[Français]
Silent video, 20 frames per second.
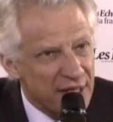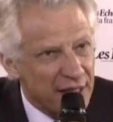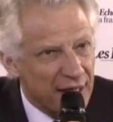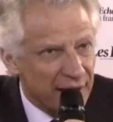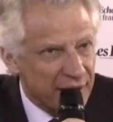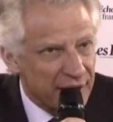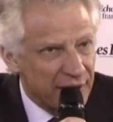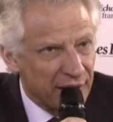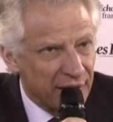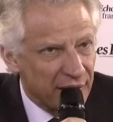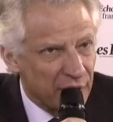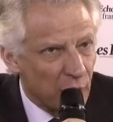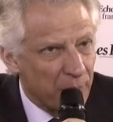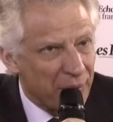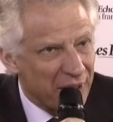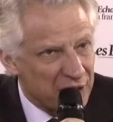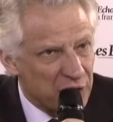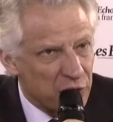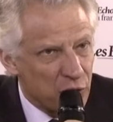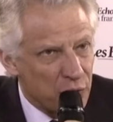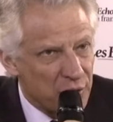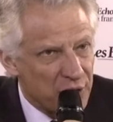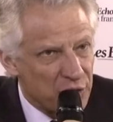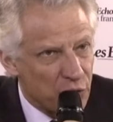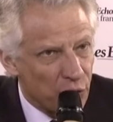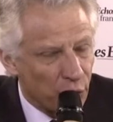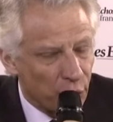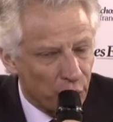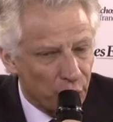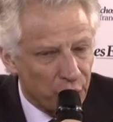salariés, et en particulier
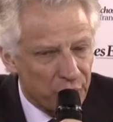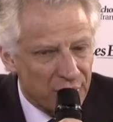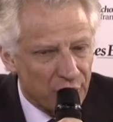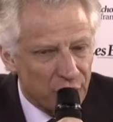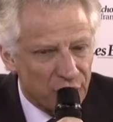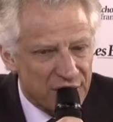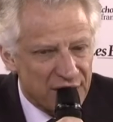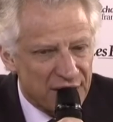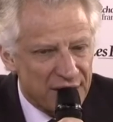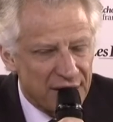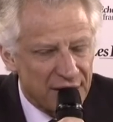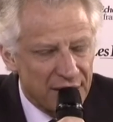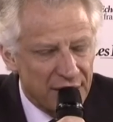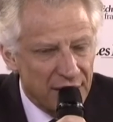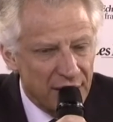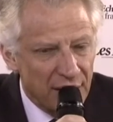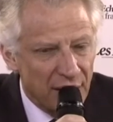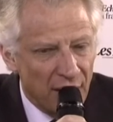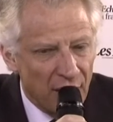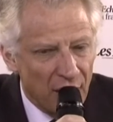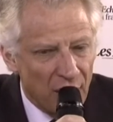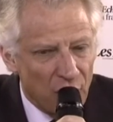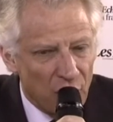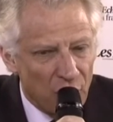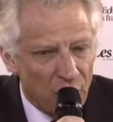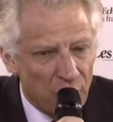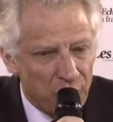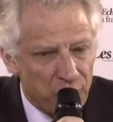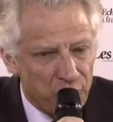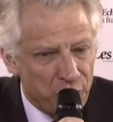ceux recrutés en CDI, puisse
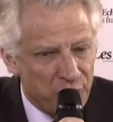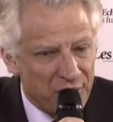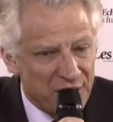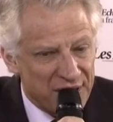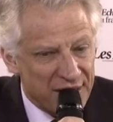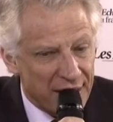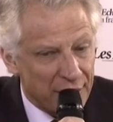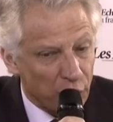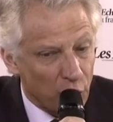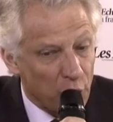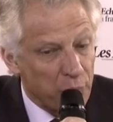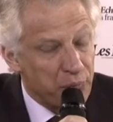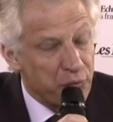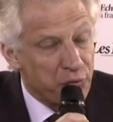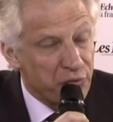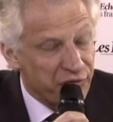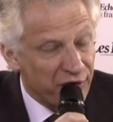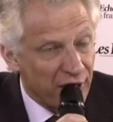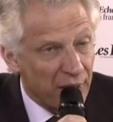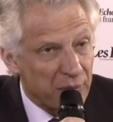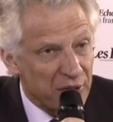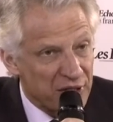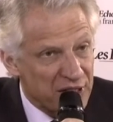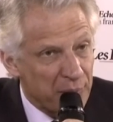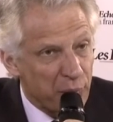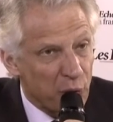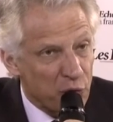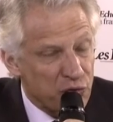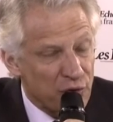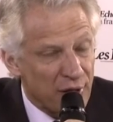euh, puissent être plus faibles. Et
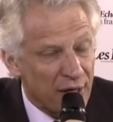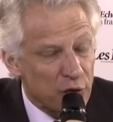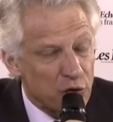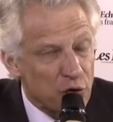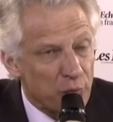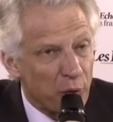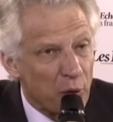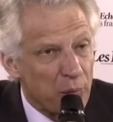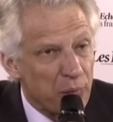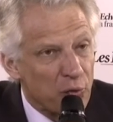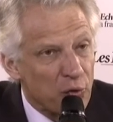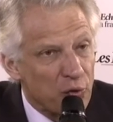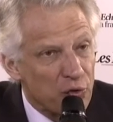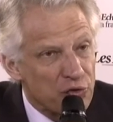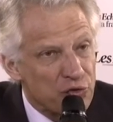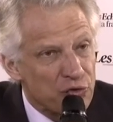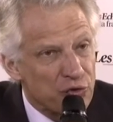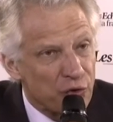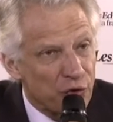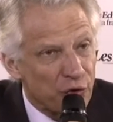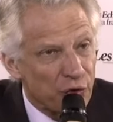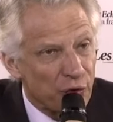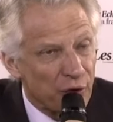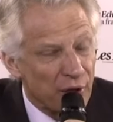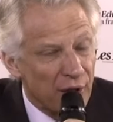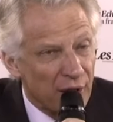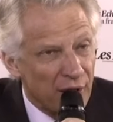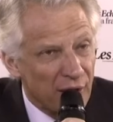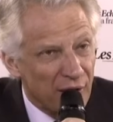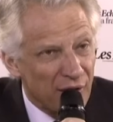c'est pour cela que je propose
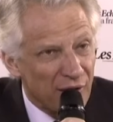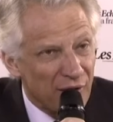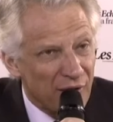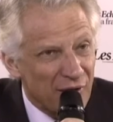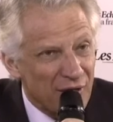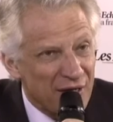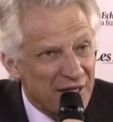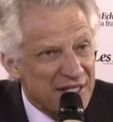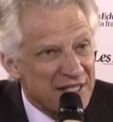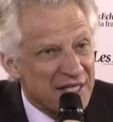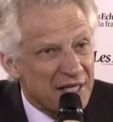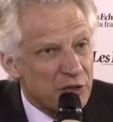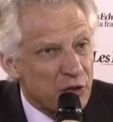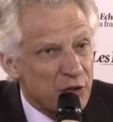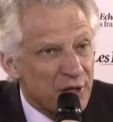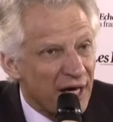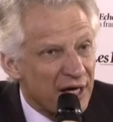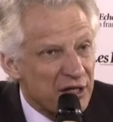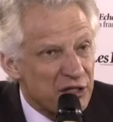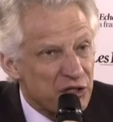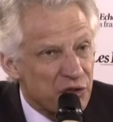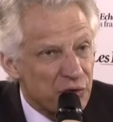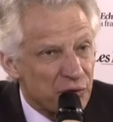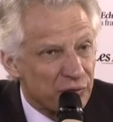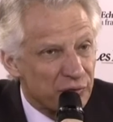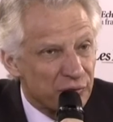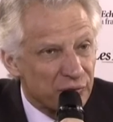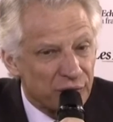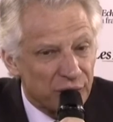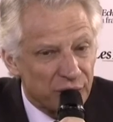que euh, les
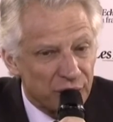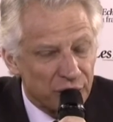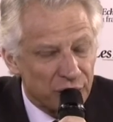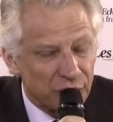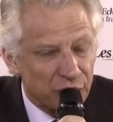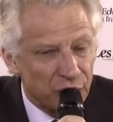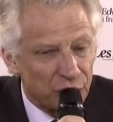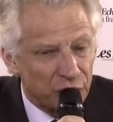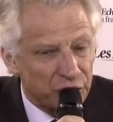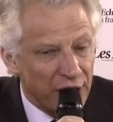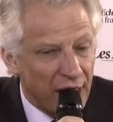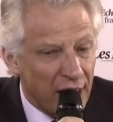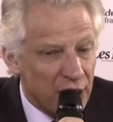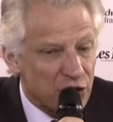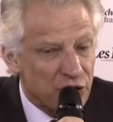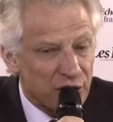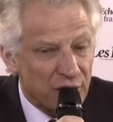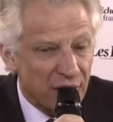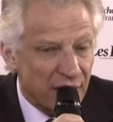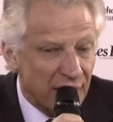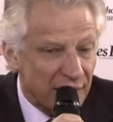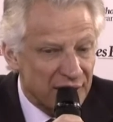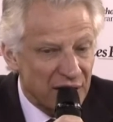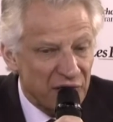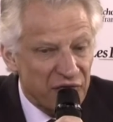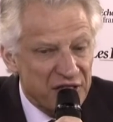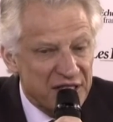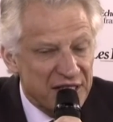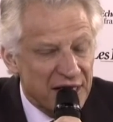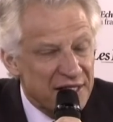exonérations euh, de charges, la
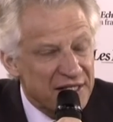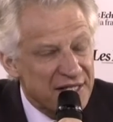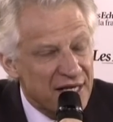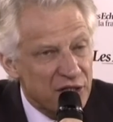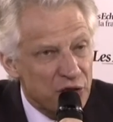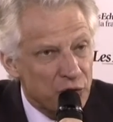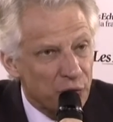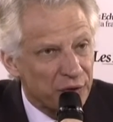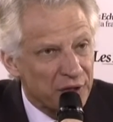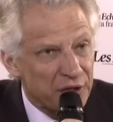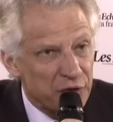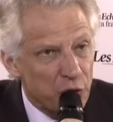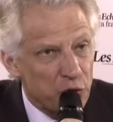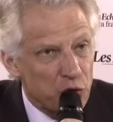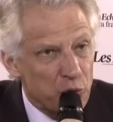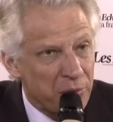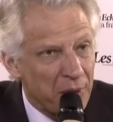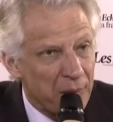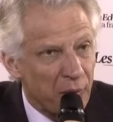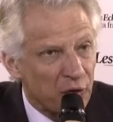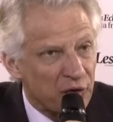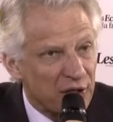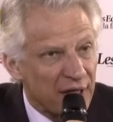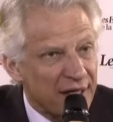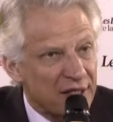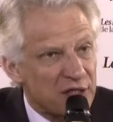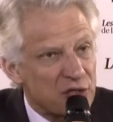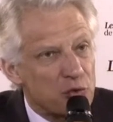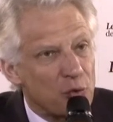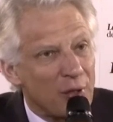défiscalisation des heures
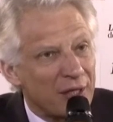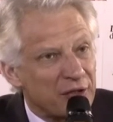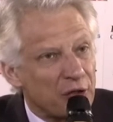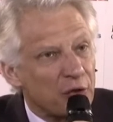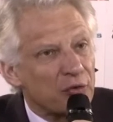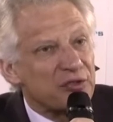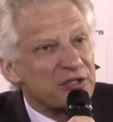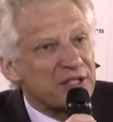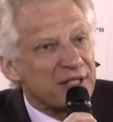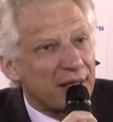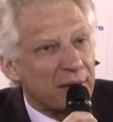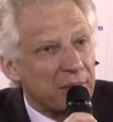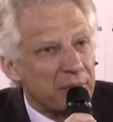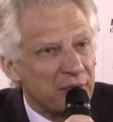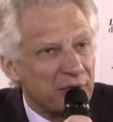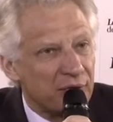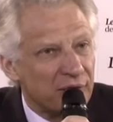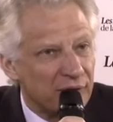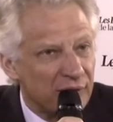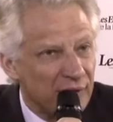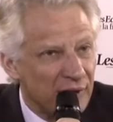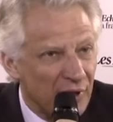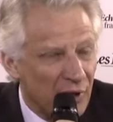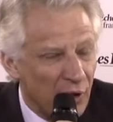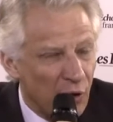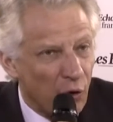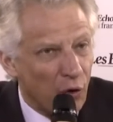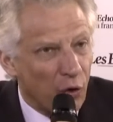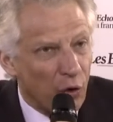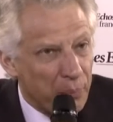supplémentaires, soient entièrement
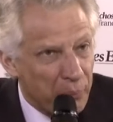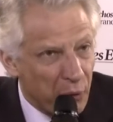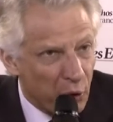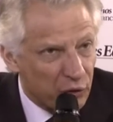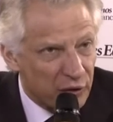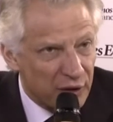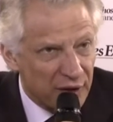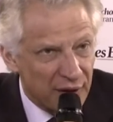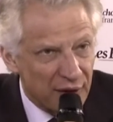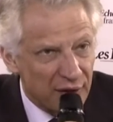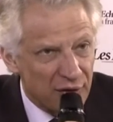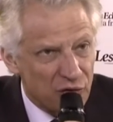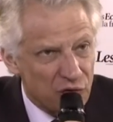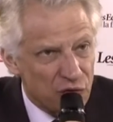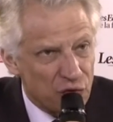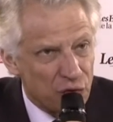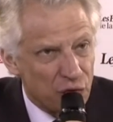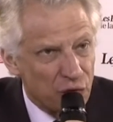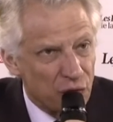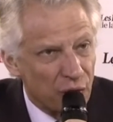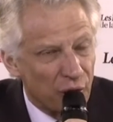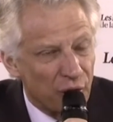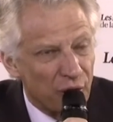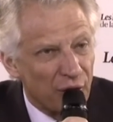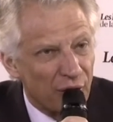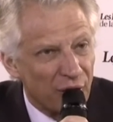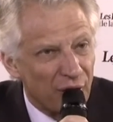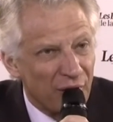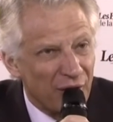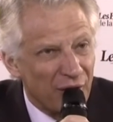reportées sur